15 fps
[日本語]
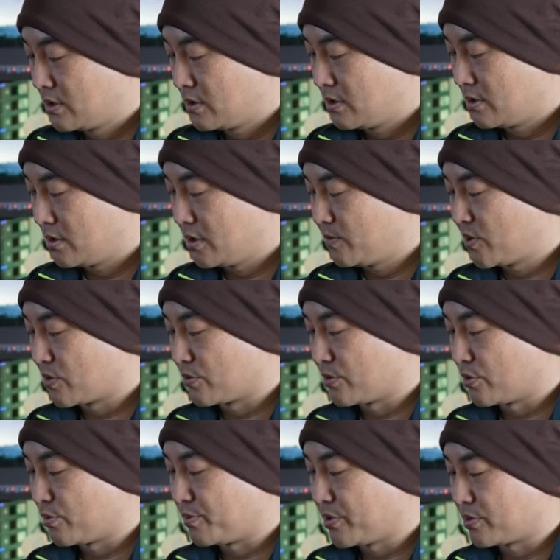2万
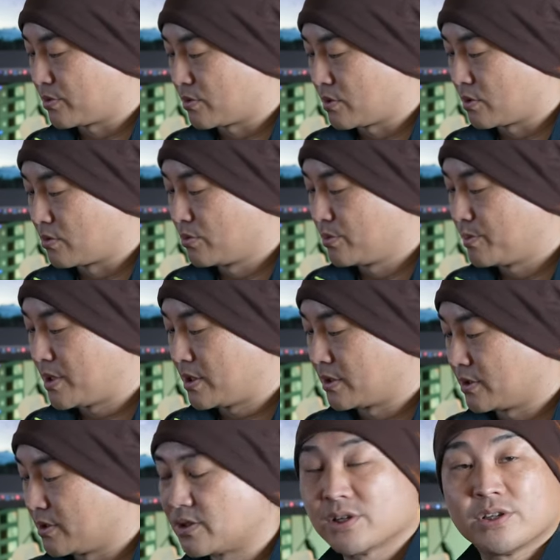5600とか5万
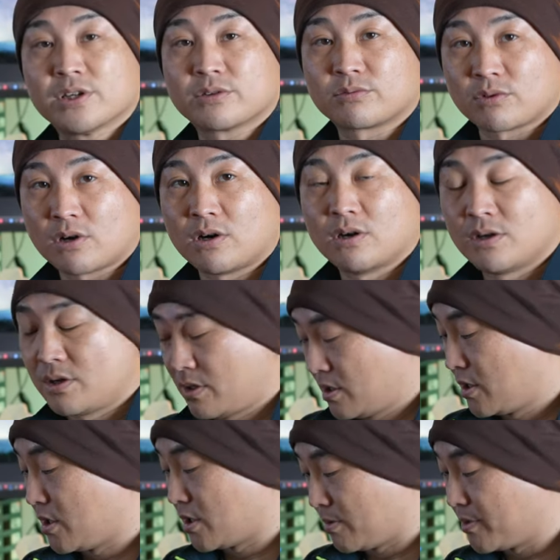1200とか
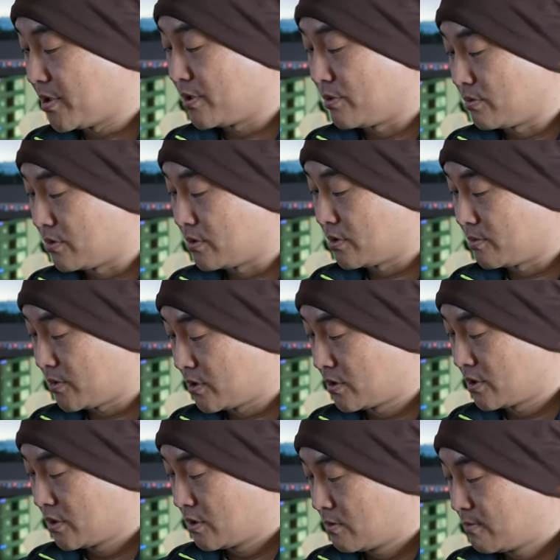選べるようになります。
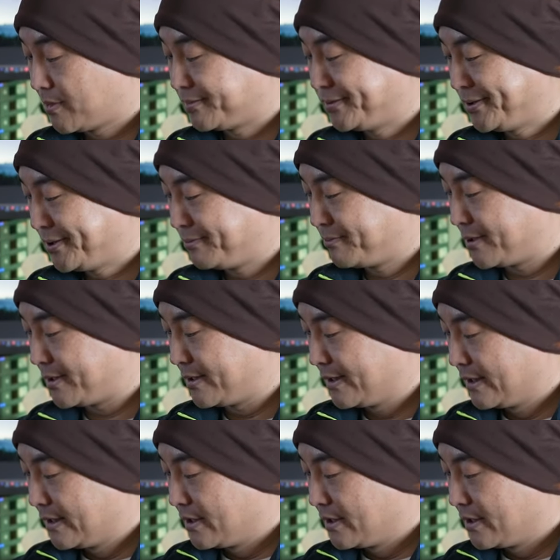まあ、普段は